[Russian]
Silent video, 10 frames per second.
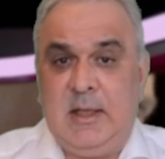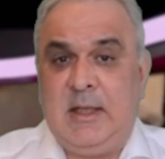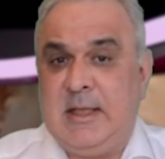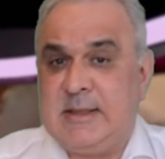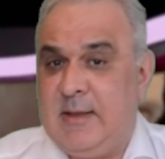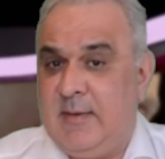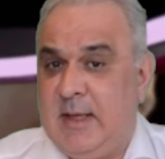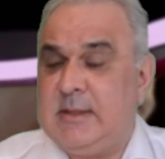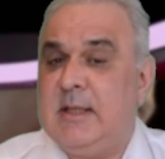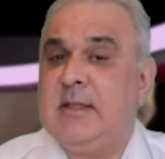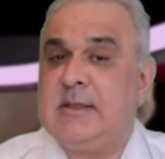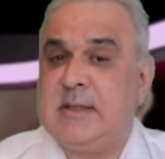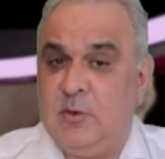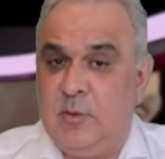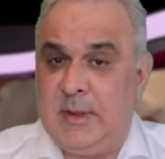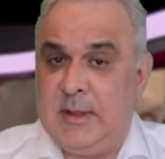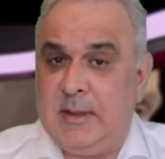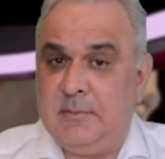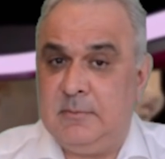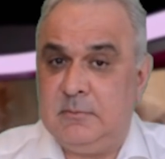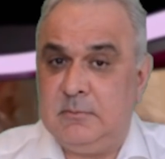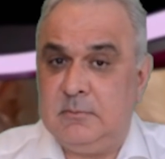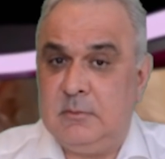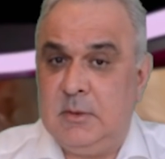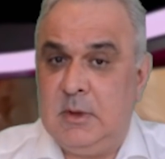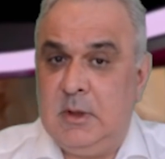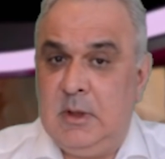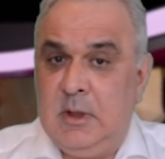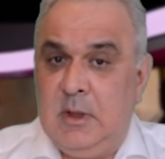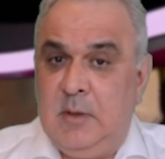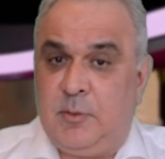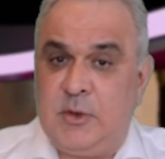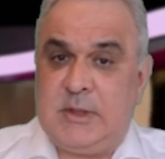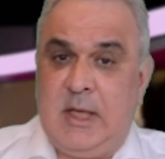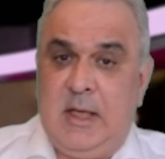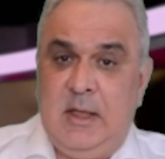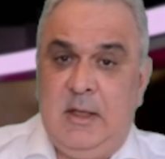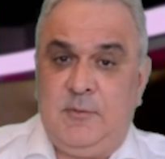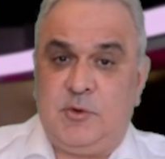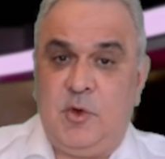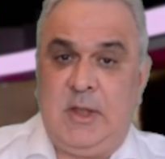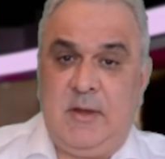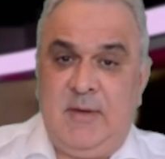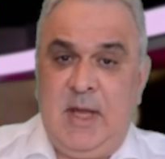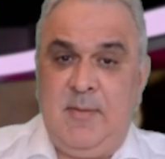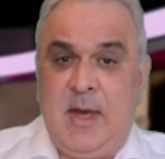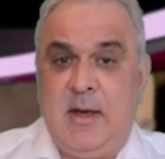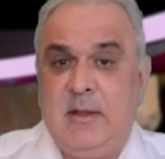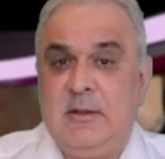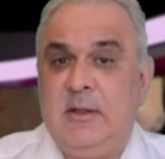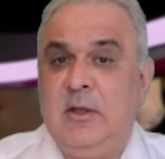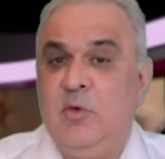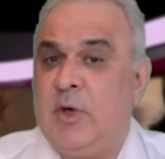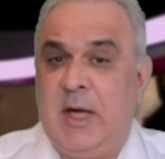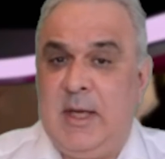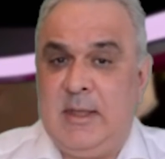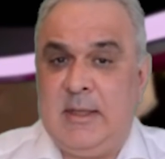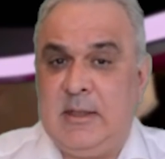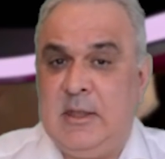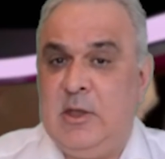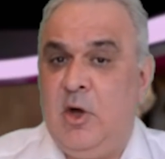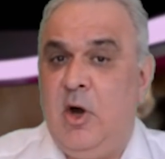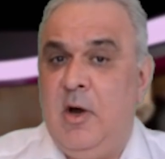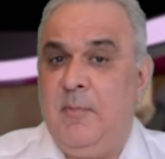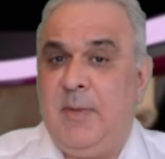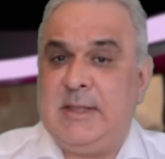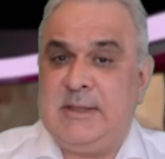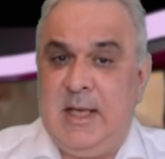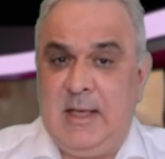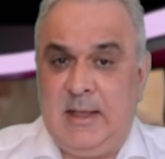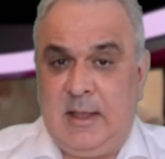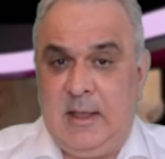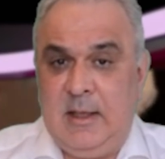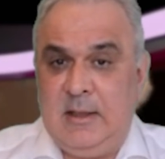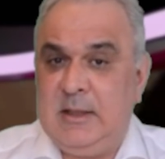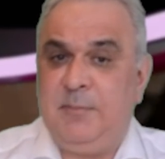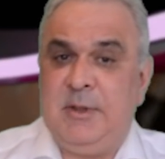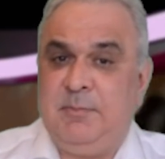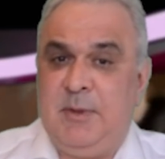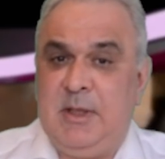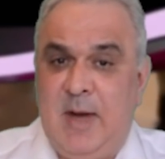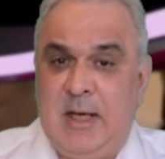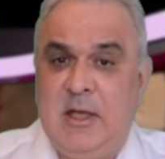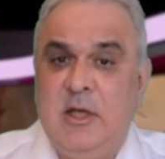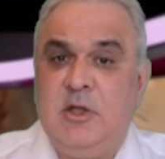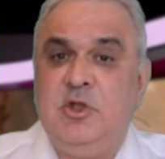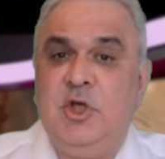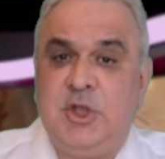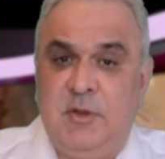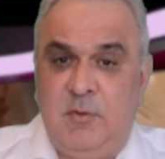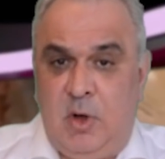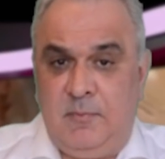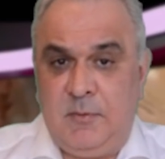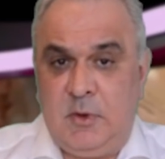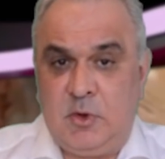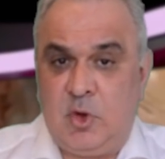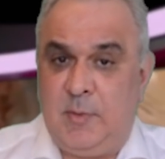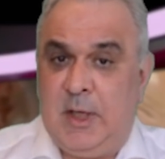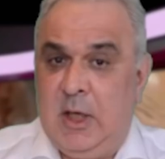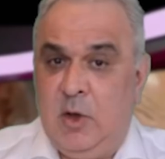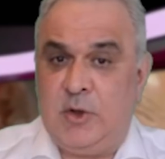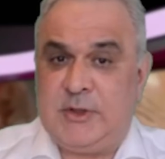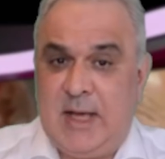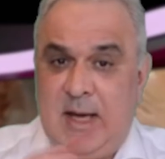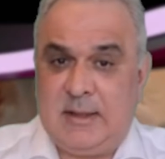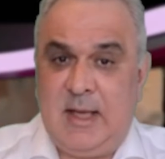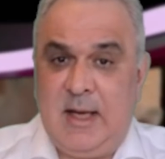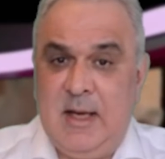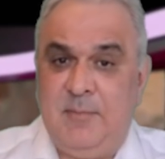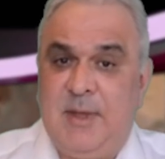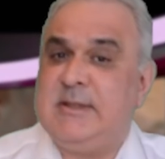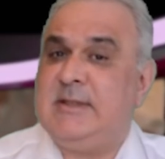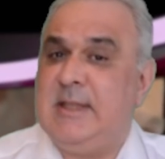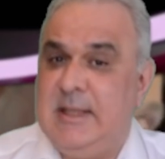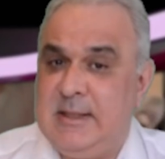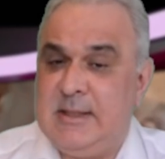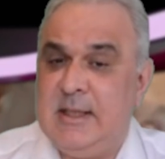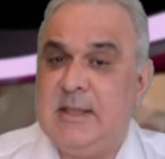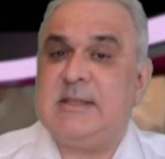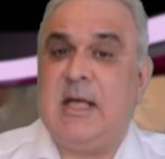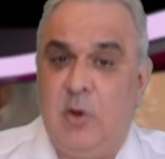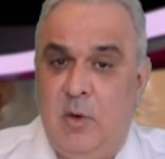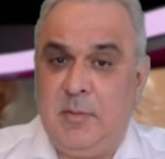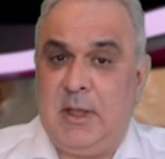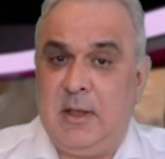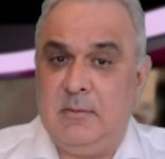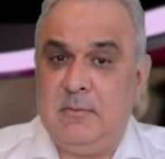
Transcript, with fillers: реализовать задуманное. Просто все это время ни Украина, ни ее подельники не предпринимали ничего, чтобы хоть как-то подстелить соломки.